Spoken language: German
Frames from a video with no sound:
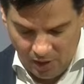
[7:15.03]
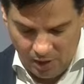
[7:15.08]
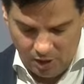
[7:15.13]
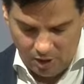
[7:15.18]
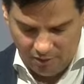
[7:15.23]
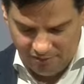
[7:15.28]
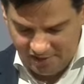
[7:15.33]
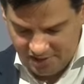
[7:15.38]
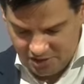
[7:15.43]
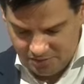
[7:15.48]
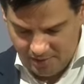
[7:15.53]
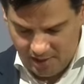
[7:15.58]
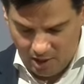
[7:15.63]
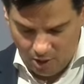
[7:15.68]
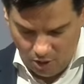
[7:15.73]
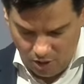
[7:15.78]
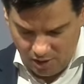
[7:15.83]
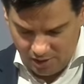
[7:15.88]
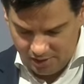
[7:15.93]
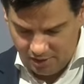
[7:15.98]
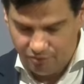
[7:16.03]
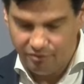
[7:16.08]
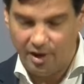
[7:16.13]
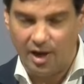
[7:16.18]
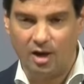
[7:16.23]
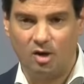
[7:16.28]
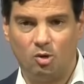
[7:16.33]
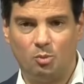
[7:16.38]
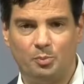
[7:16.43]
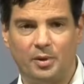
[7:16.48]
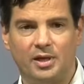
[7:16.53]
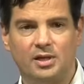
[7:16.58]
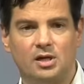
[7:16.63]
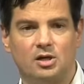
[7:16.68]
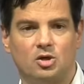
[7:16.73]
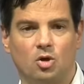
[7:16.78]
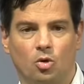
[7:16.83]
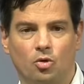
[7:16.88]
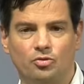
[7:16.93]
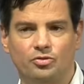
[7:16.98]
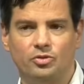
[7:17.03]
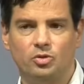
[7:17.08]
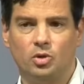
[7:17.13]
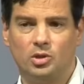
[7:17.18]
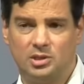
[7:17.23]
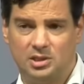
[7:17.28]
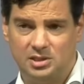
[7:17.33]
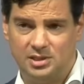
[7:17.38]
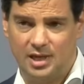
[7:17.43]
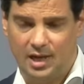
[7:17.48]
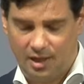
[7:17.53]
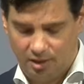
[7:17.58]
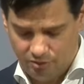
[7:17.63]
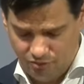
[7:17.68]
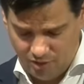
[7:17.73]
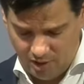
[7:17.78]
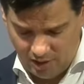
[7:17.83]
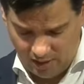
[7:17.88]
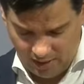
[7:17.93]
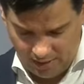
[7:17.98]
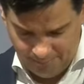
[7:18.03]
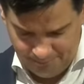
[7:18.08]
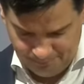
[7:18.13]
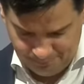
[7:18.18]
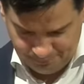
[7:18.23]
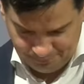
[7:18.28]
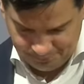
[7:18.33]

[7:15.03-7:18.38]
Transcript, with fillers: Ja, was wir auch in Erfahrung bringen konnten durch diese Anfrage,